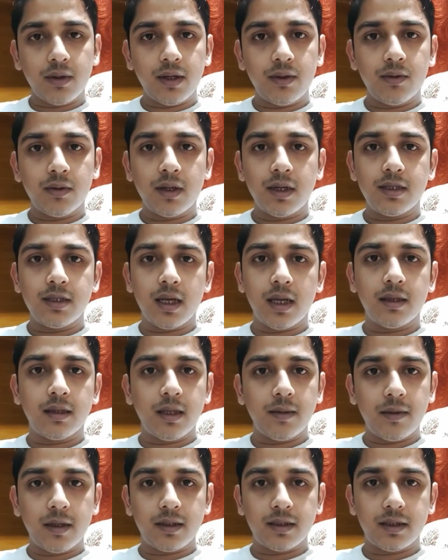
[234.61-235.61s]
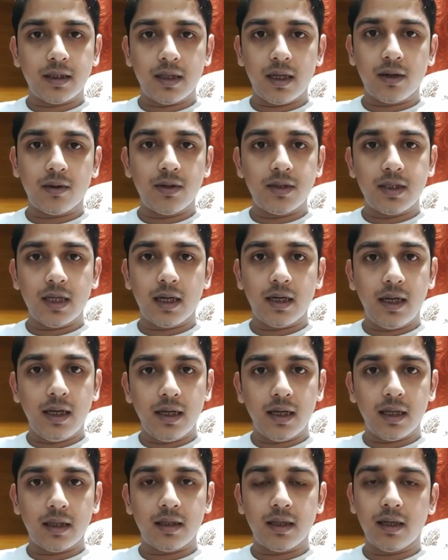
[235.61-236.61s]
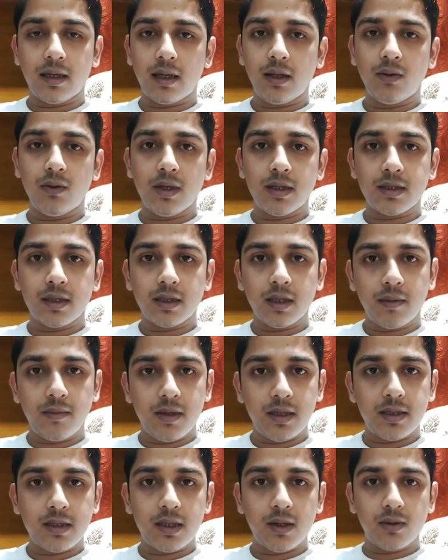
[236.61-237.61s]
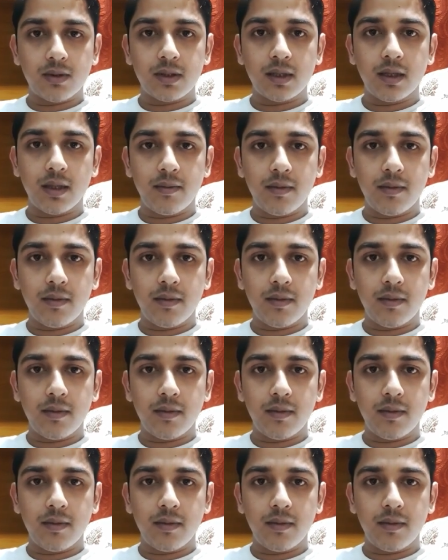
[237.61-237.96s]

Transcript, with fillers: কিন্তু তারা জানতে পারছে না এখন জানেই না তারা কিন্তু এর সাথে মিশছে ওর সাথে